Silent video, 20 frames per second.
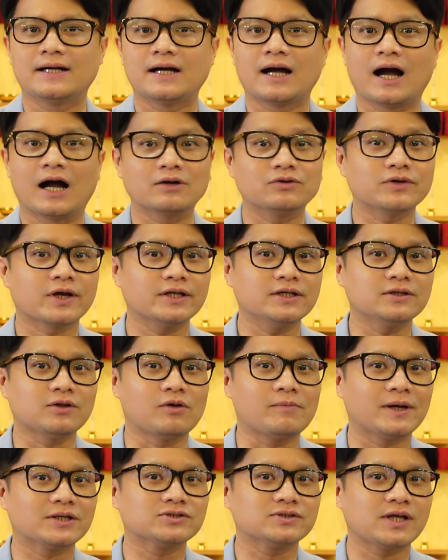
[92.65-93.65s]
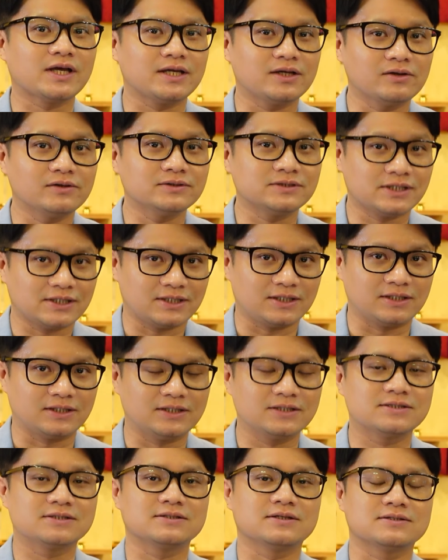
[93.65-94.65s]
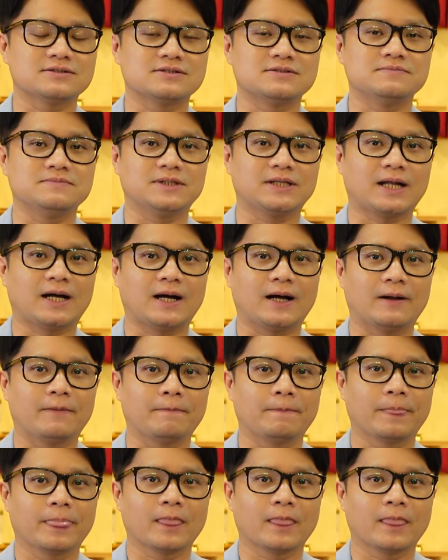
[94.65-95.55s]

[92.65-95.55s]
한국에는 얼마 전에 이런 일이 있었습니다.